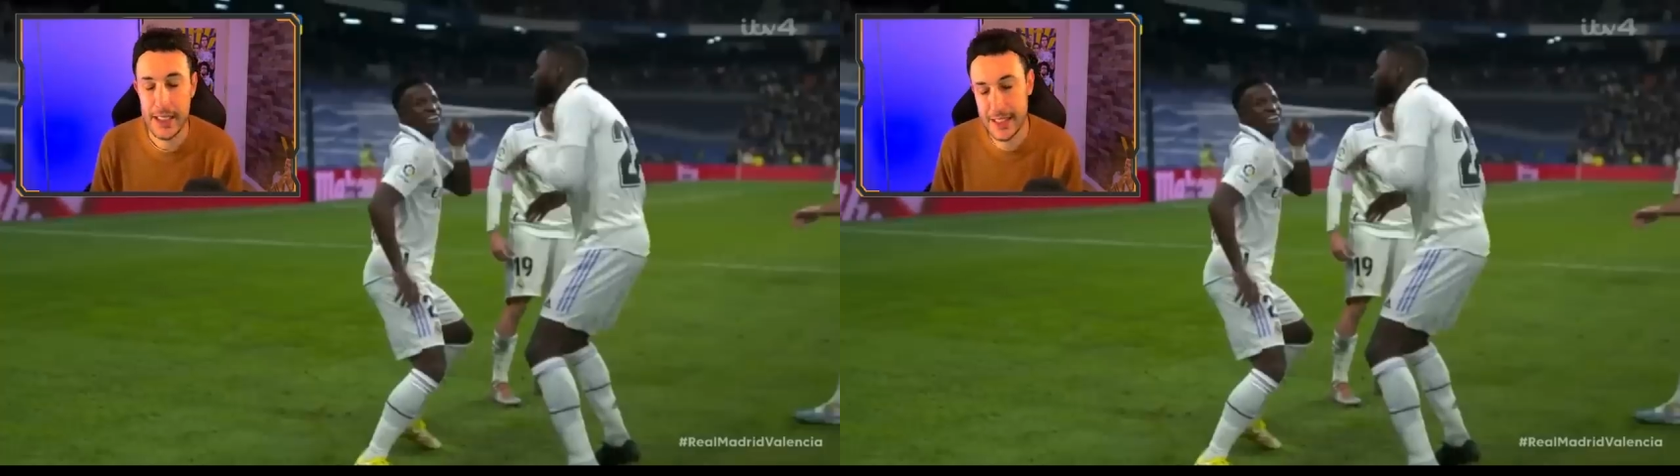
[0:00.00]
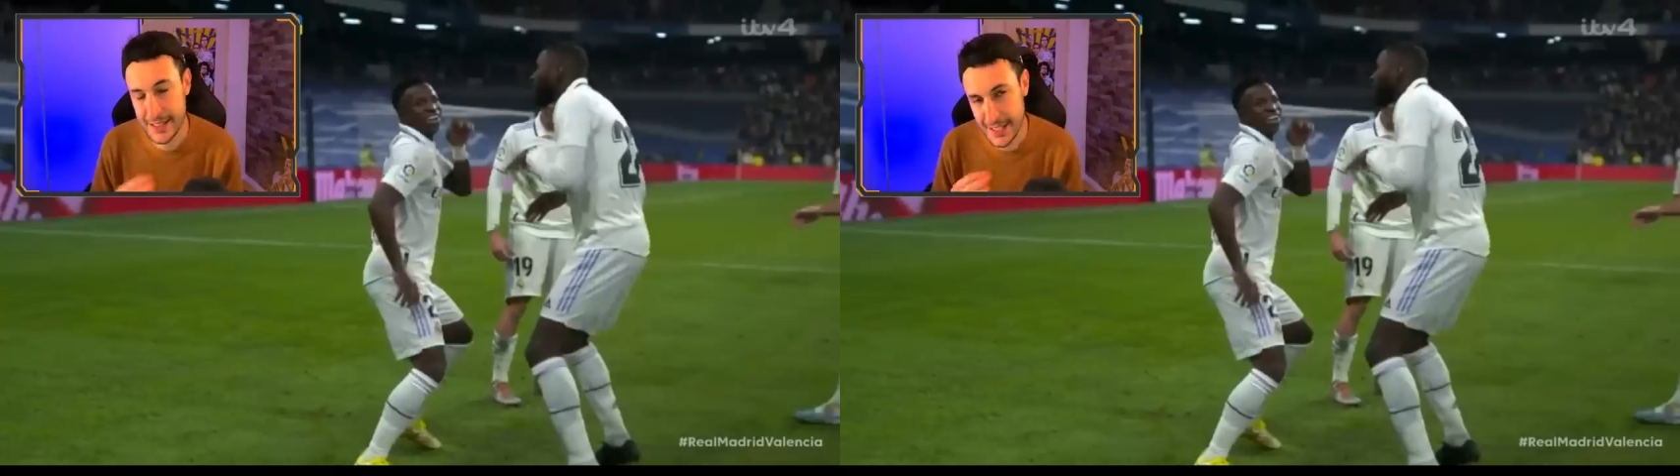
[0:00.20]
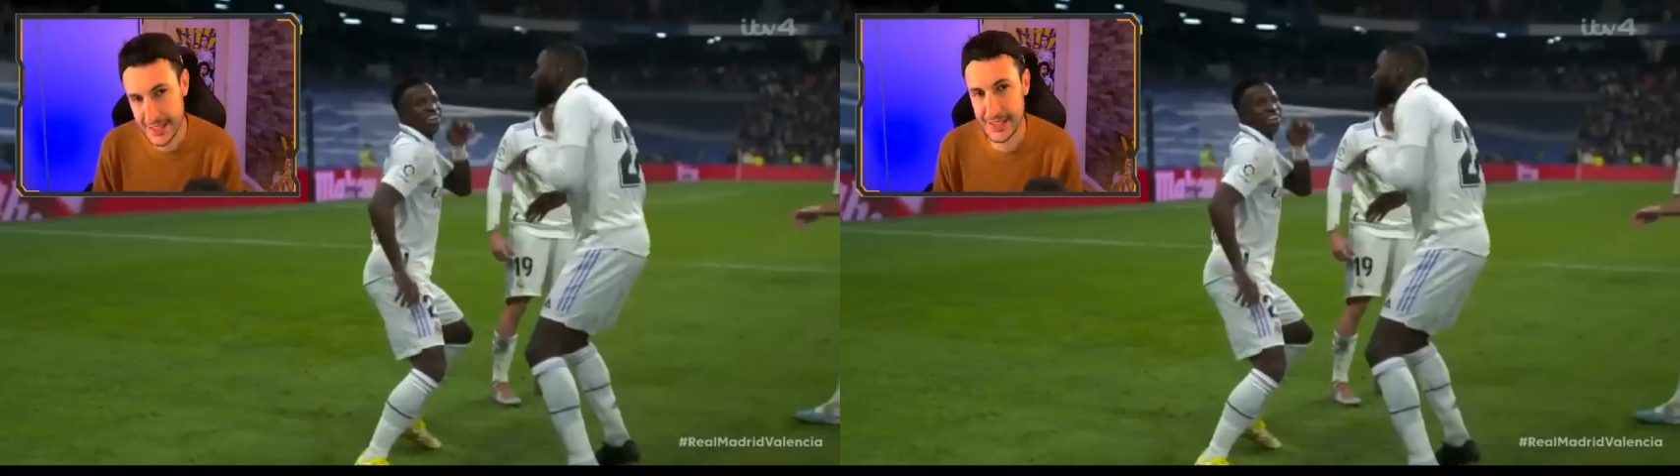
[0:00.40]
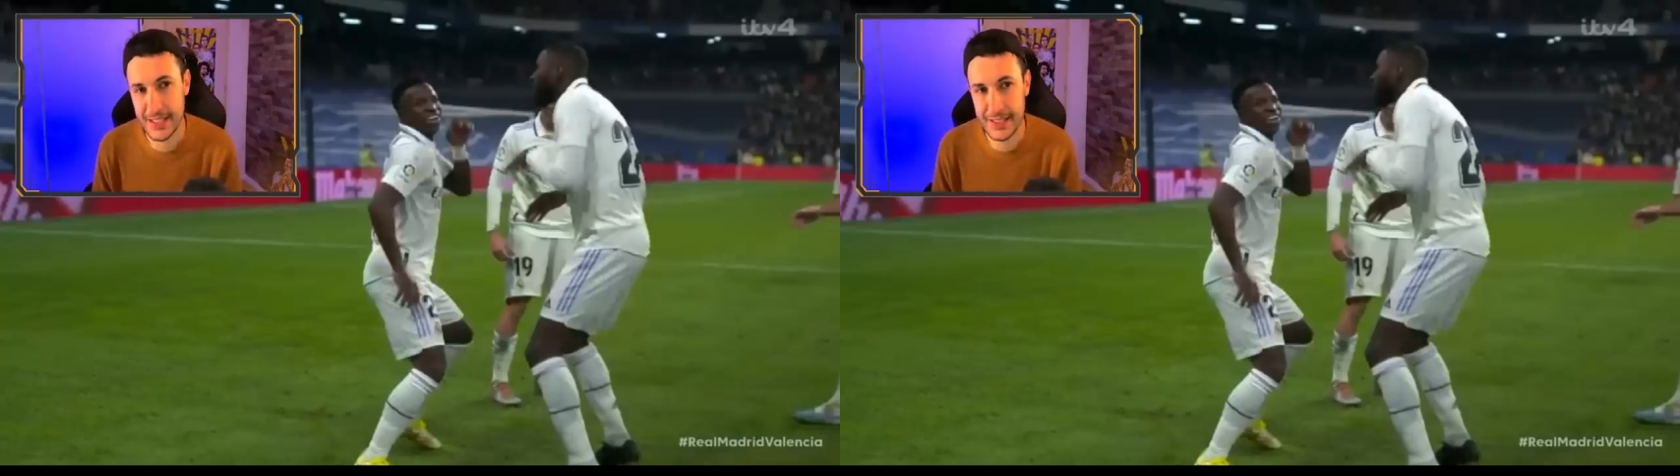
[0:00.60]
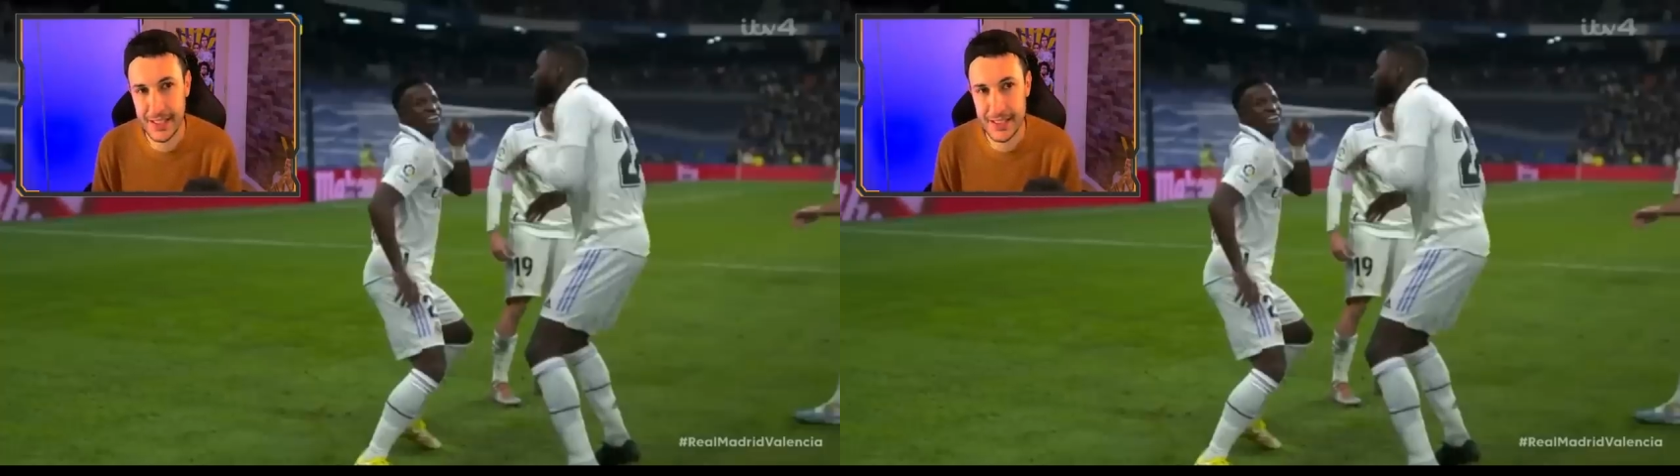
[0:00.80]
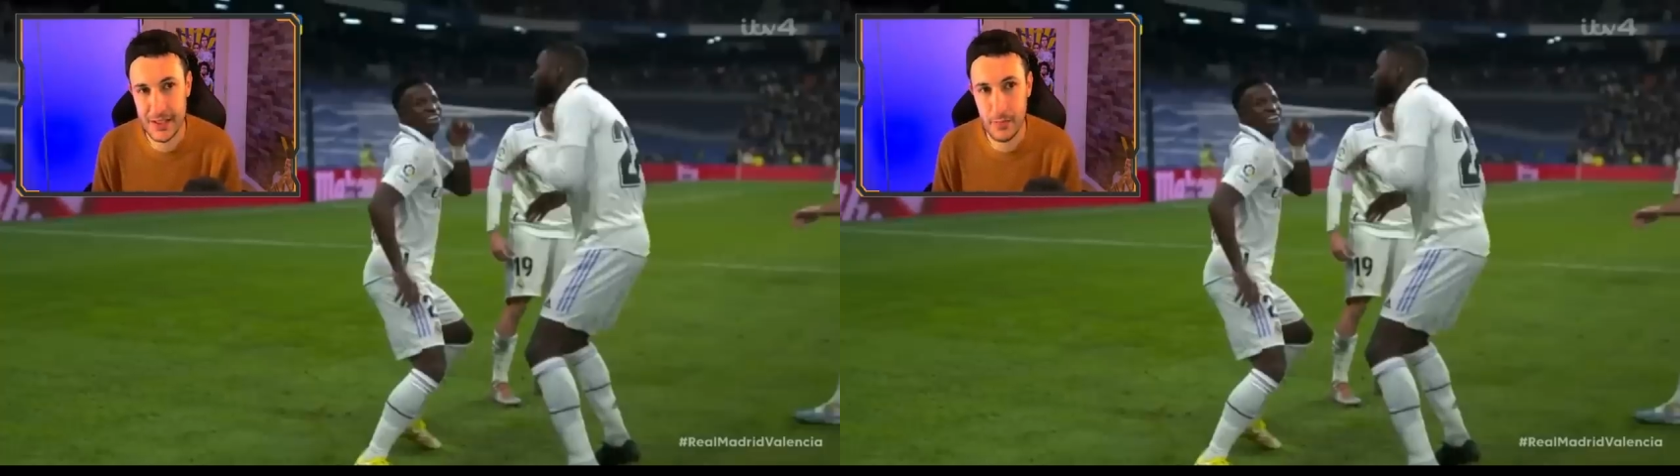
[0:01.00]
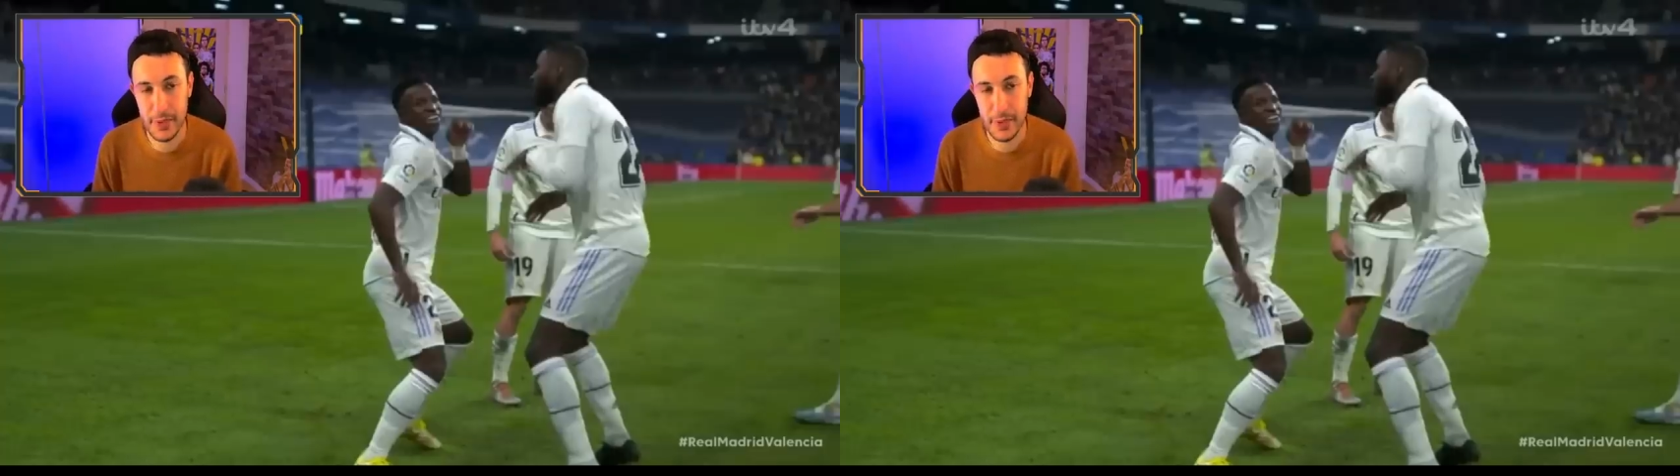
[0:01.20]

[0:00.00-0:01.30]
Et ça, c'est intéressant